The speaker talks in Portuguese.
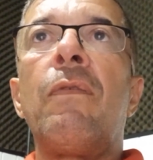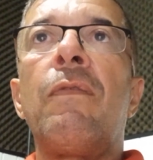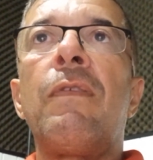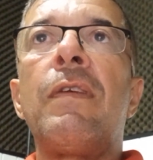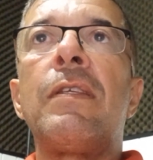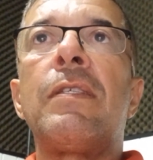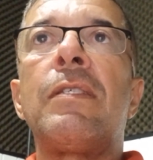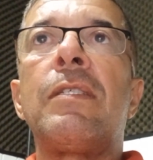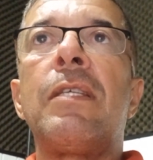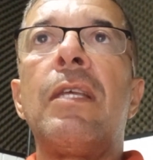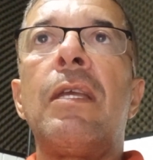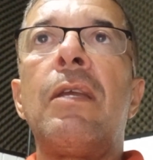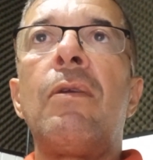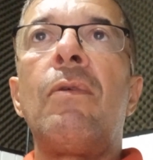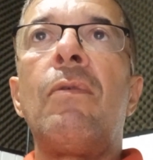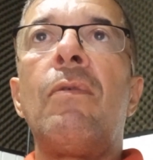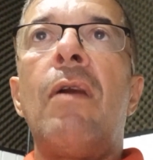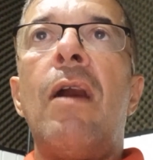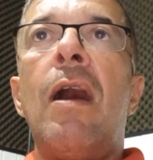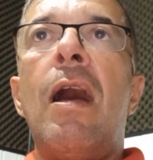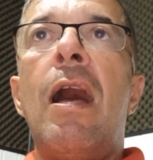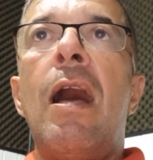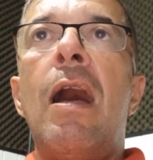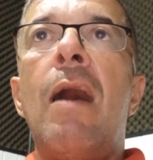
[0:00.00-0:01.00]
e
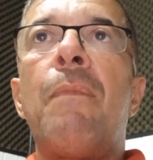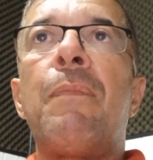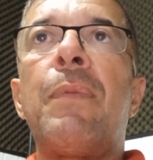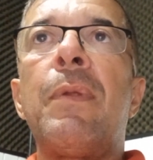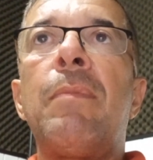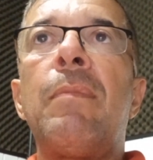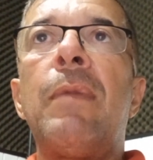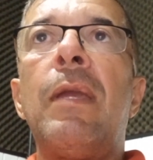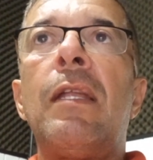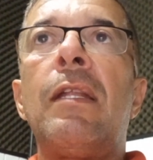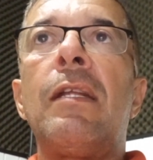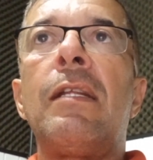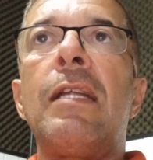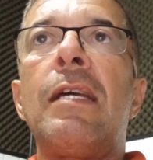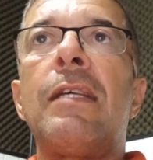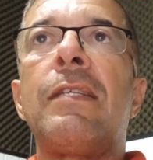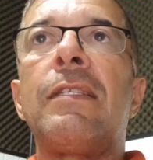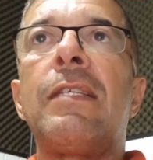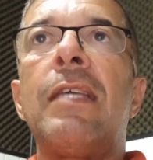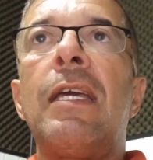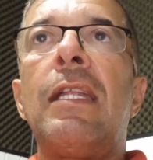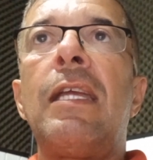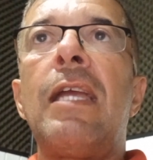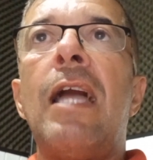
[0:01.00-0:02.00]
venceu a primeira na
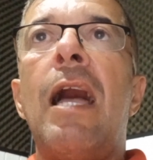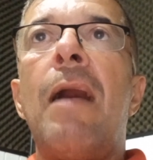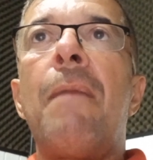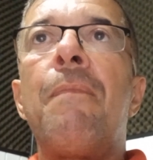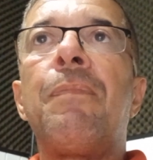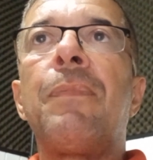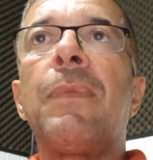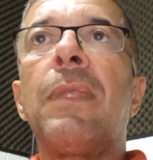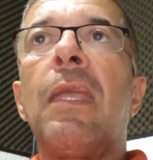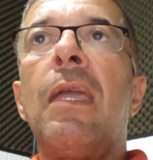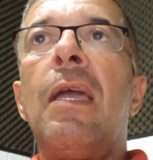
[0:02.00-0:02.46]
Série A.